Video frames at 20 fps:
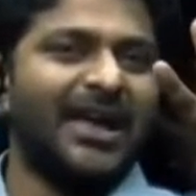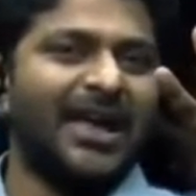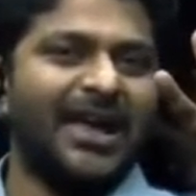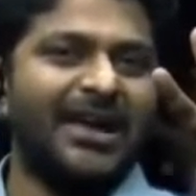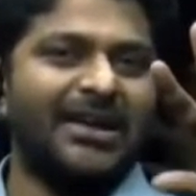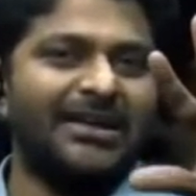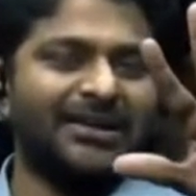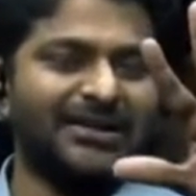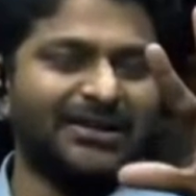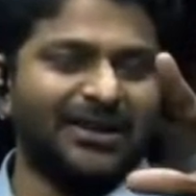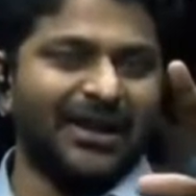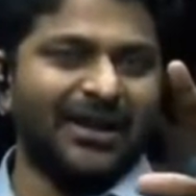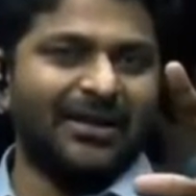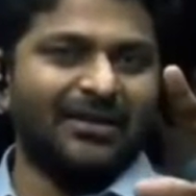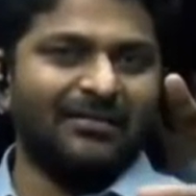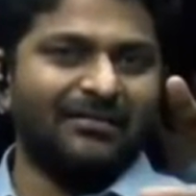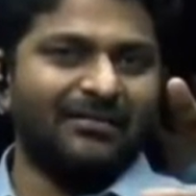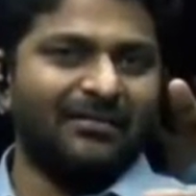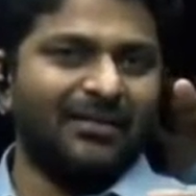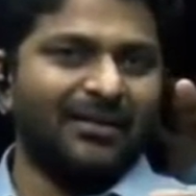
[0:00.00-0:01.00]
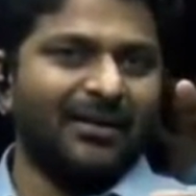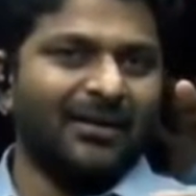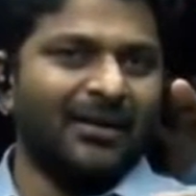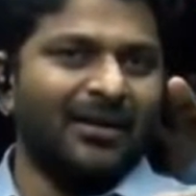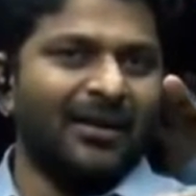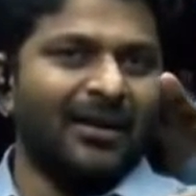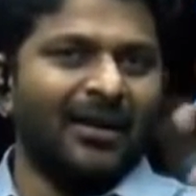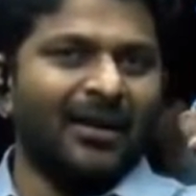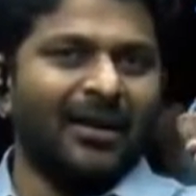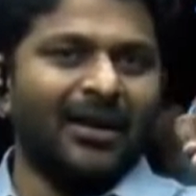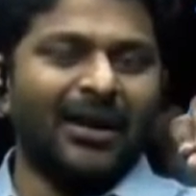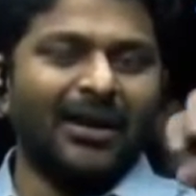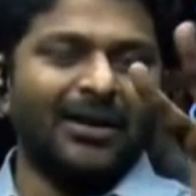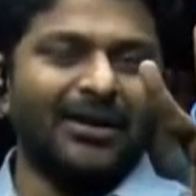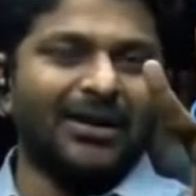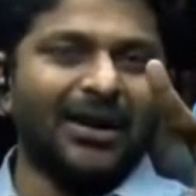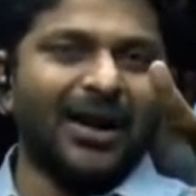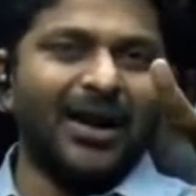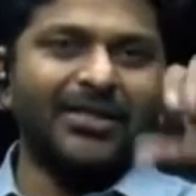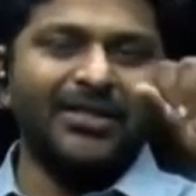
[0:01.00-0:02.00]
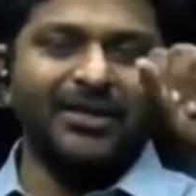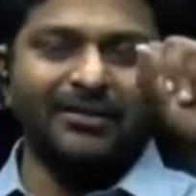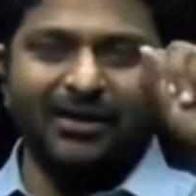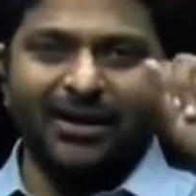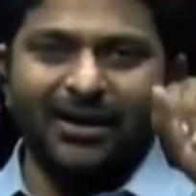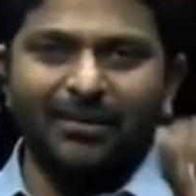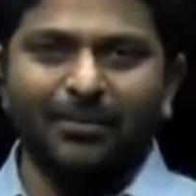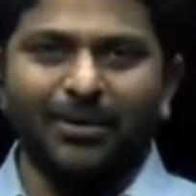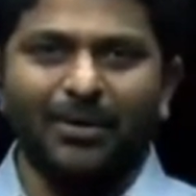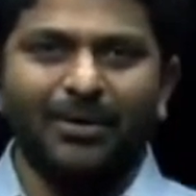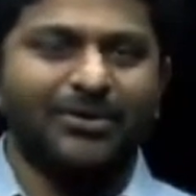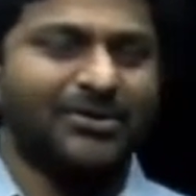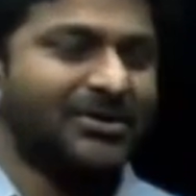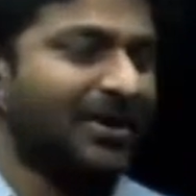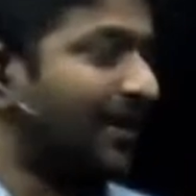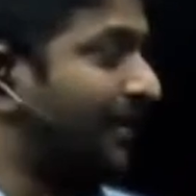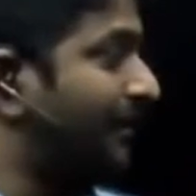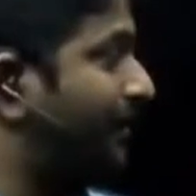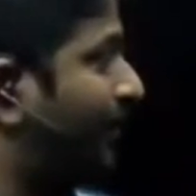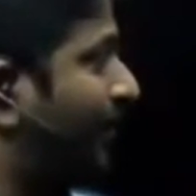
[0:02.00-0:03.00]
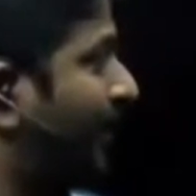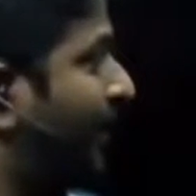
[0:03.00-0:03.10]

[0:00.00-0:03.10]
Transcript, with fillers: ఎయిట్ టెన్ కరెక్ట్గా ఐదు ఈవెన్ నెంబర్లు వచ్చాయి